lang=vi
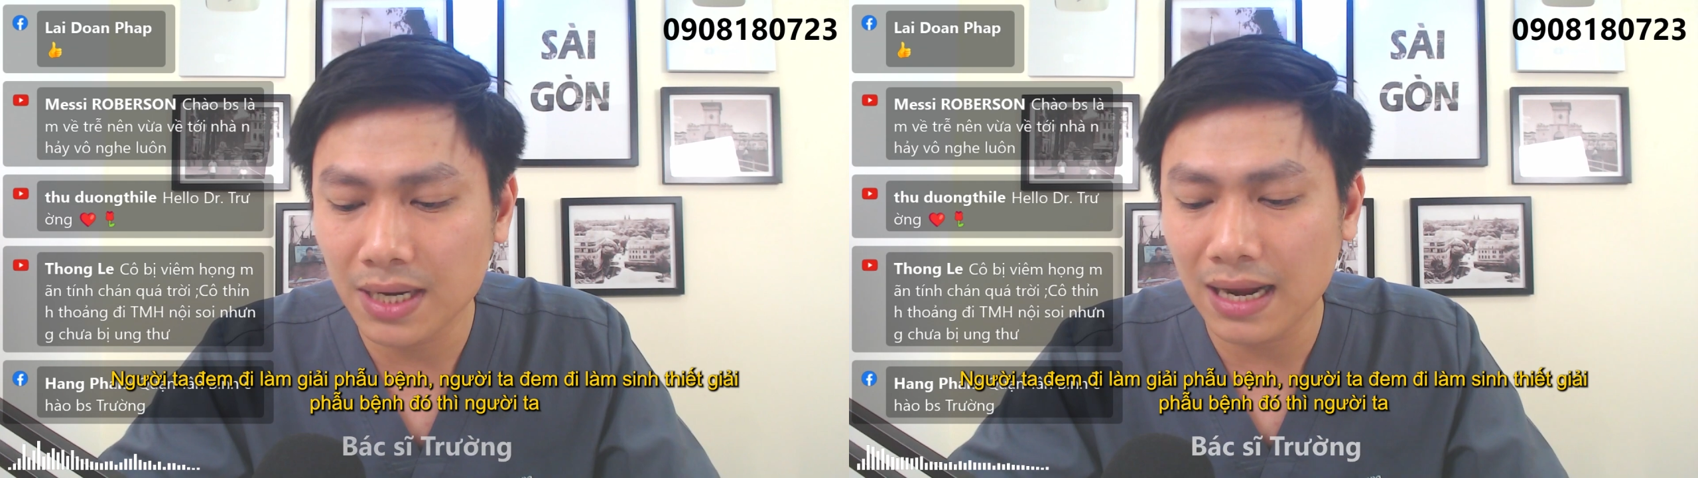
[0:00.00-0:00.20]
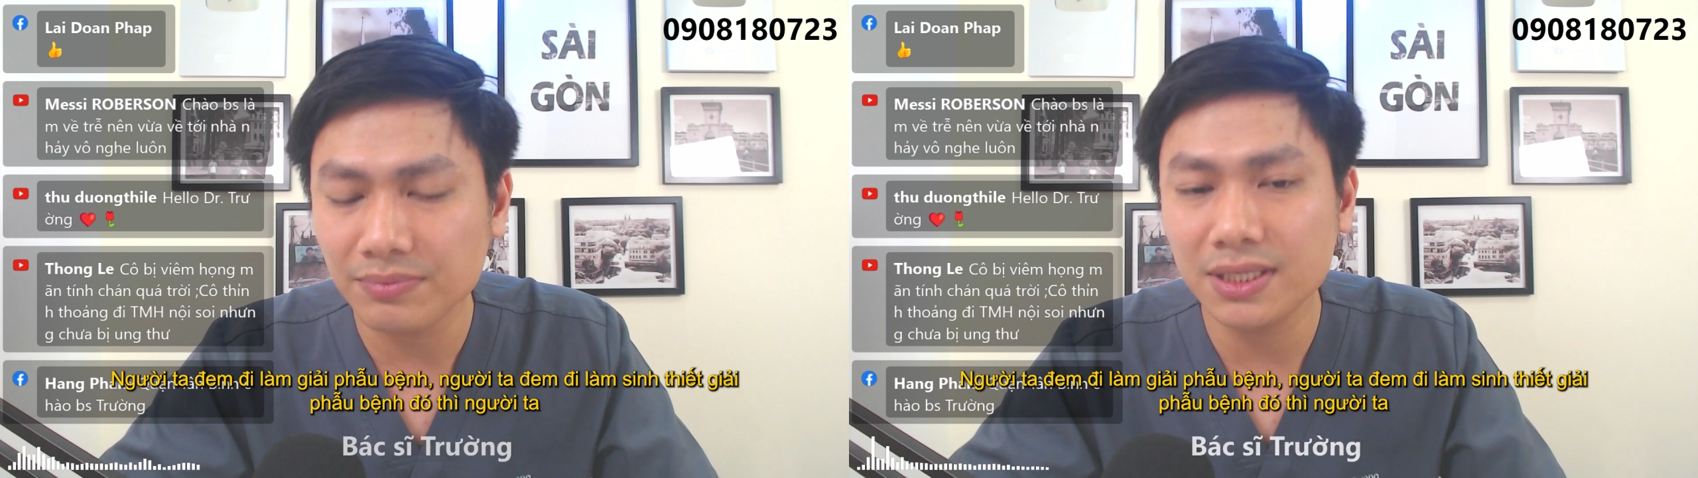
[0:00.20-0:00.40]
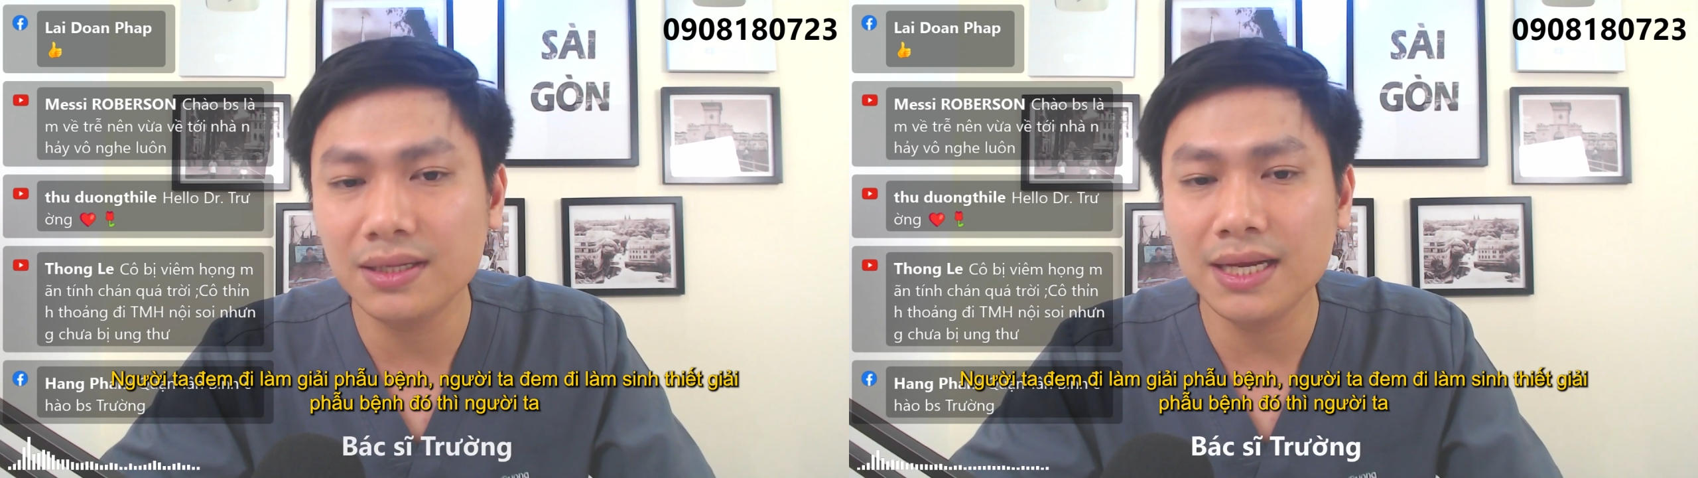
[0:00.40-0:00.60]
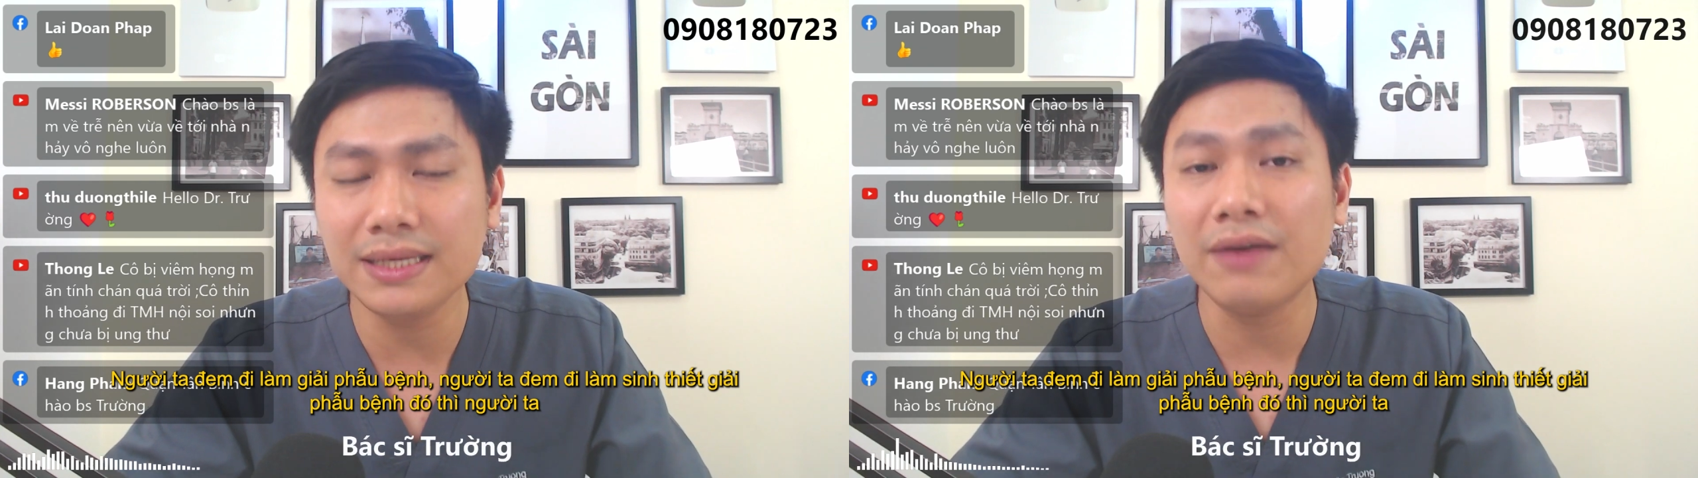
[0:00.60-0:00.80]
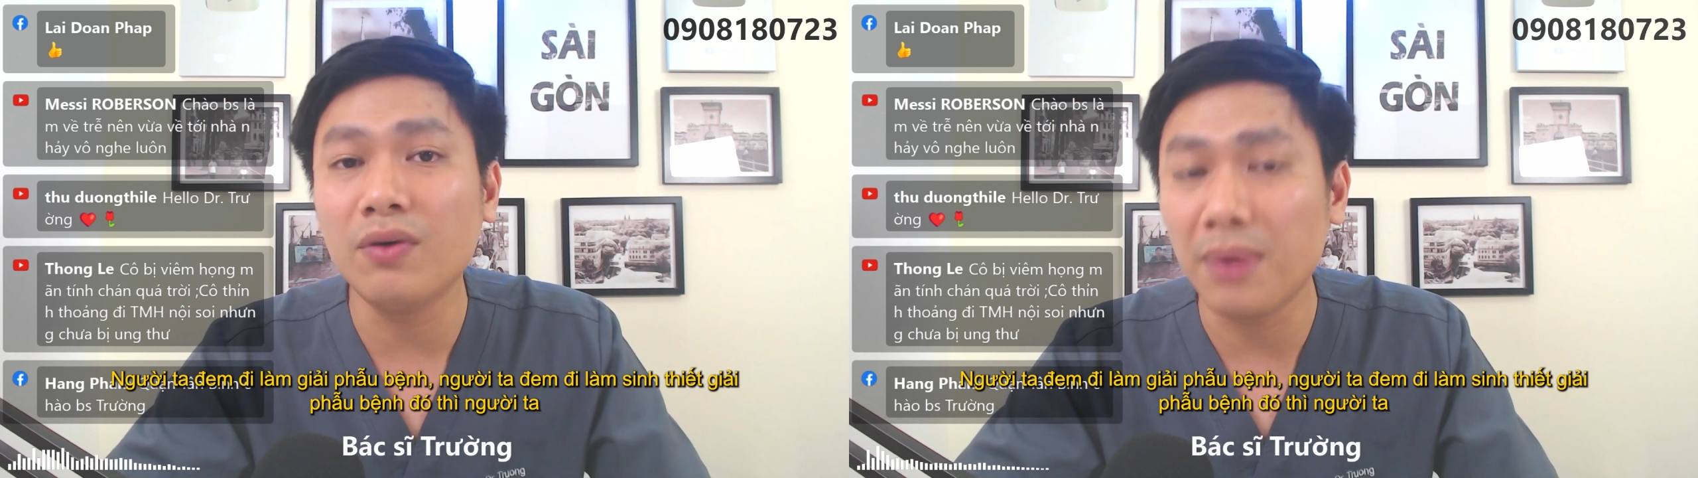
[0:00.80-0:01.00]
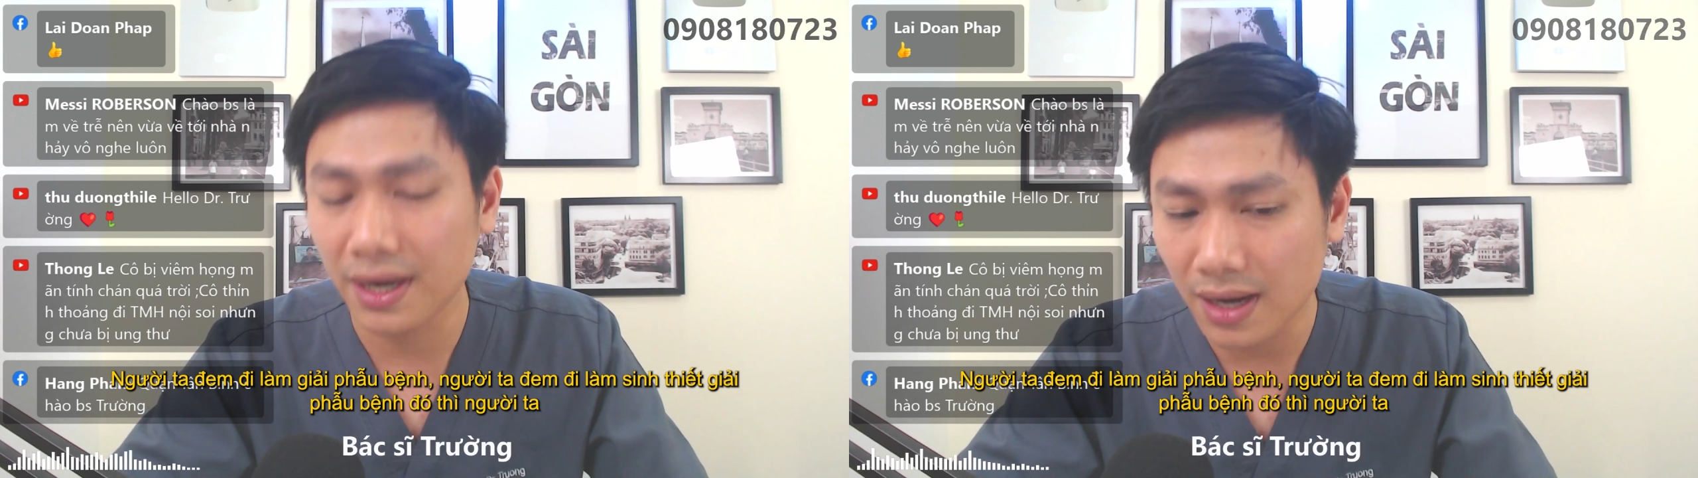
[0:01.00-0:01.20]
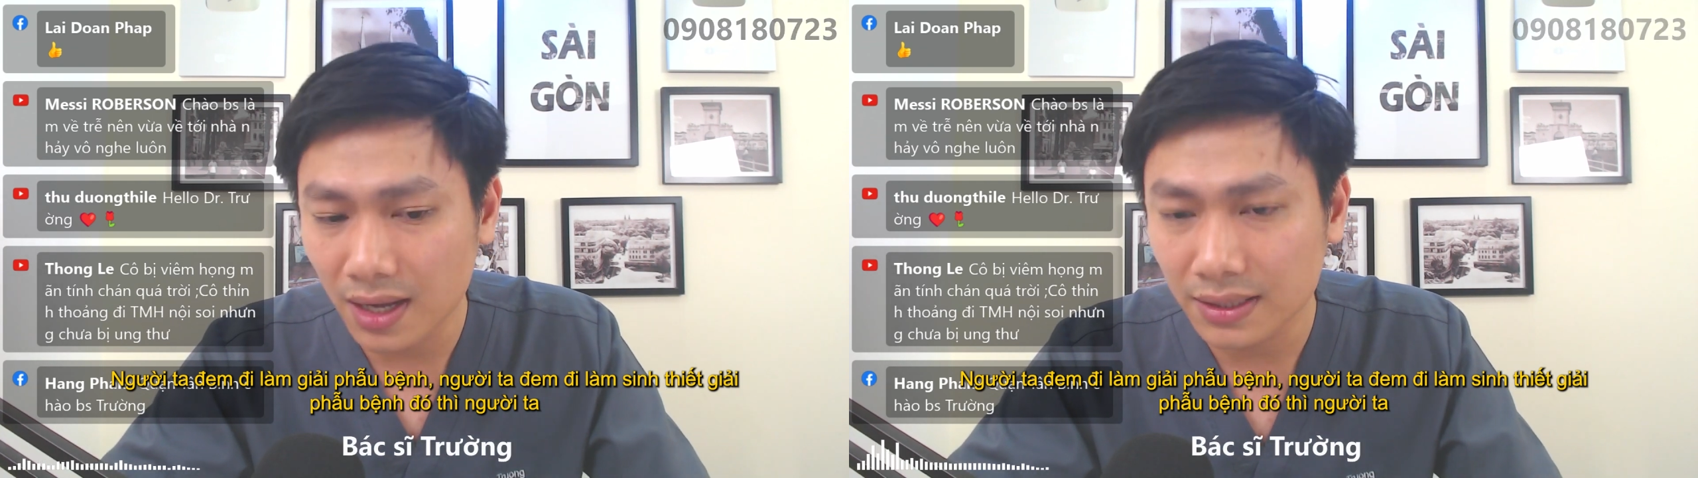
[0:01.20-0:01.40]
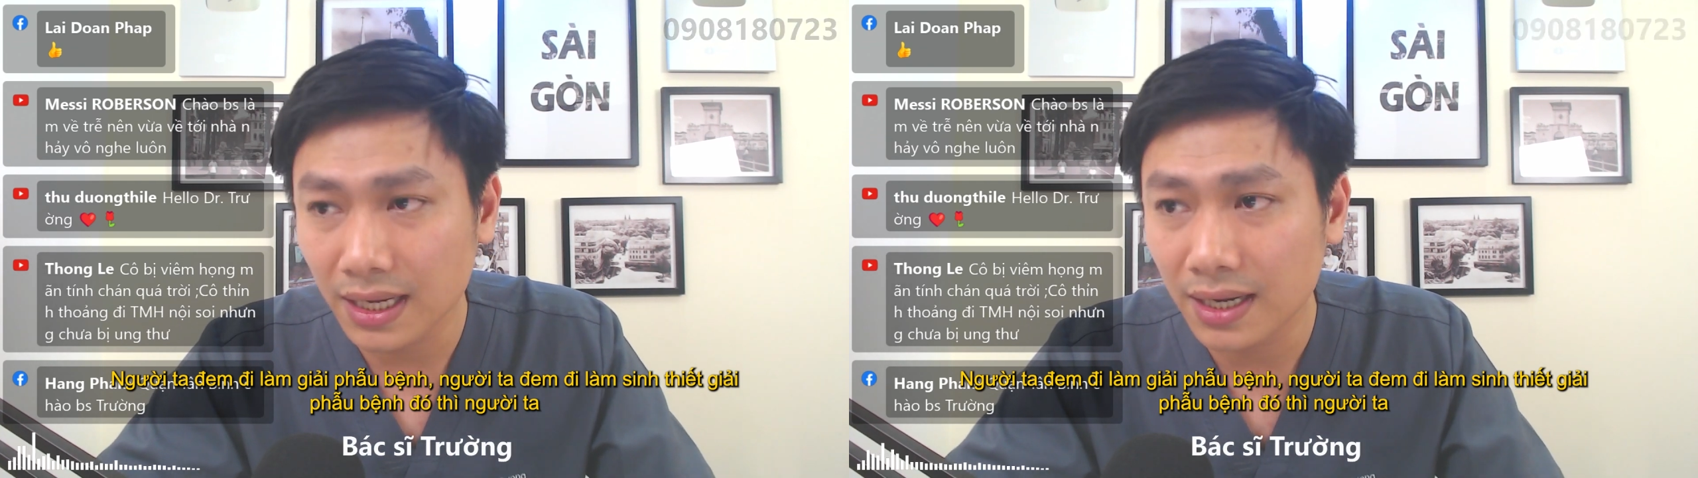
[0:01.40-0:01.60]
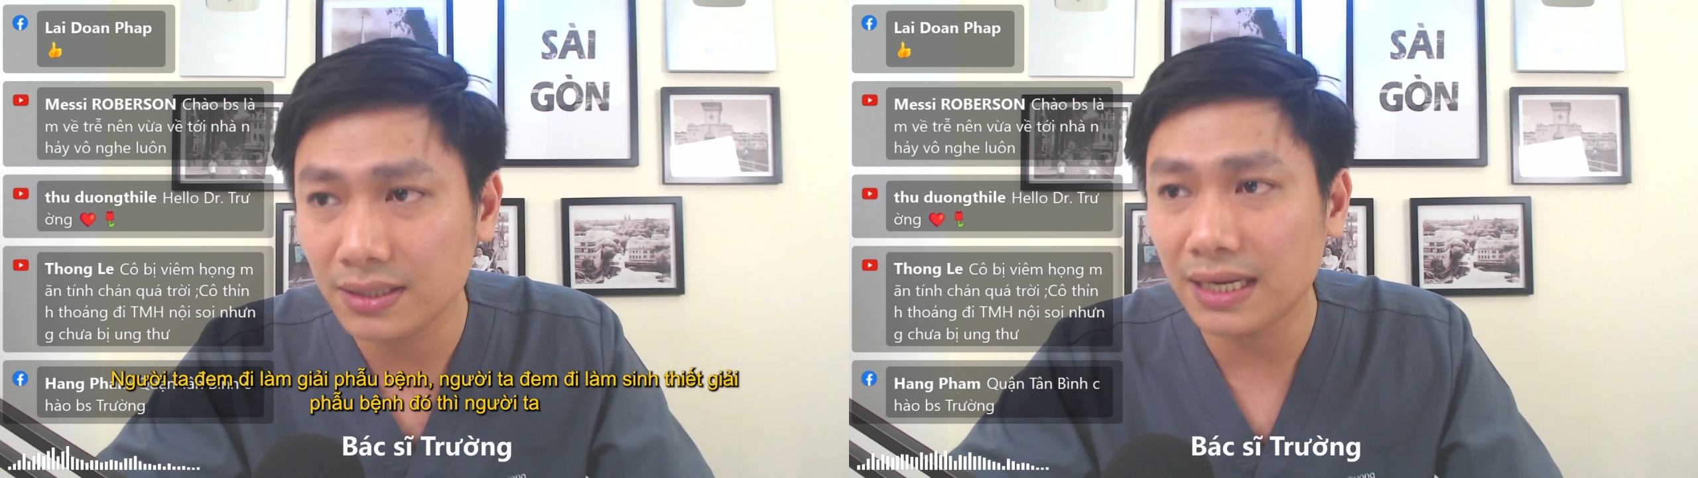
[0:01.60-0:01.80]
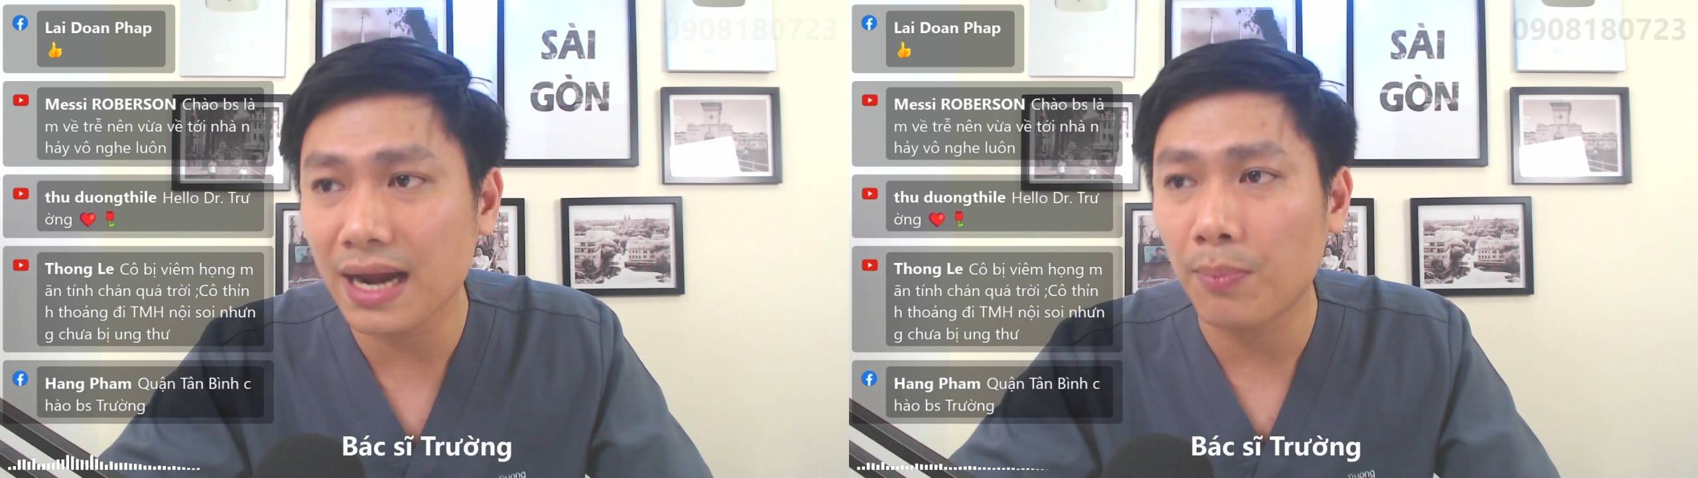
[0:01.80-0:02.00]
làm sinh thiết giải phẫu bệnh đó thì
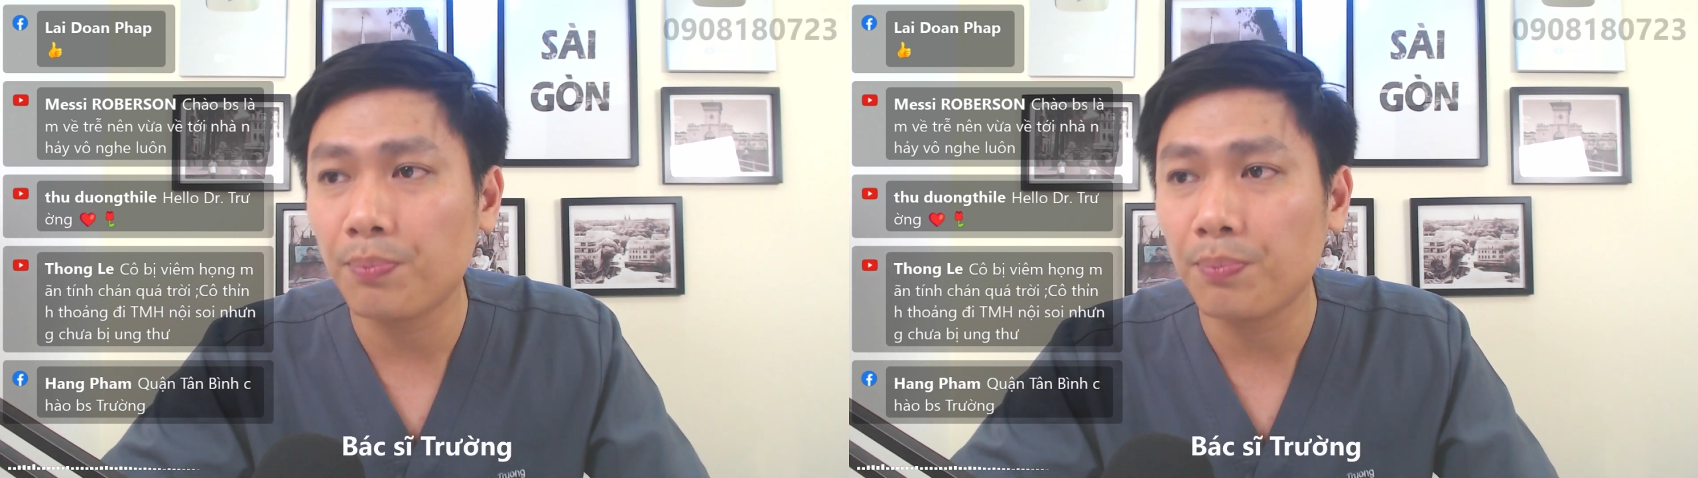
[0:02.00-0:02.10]
người ta đọc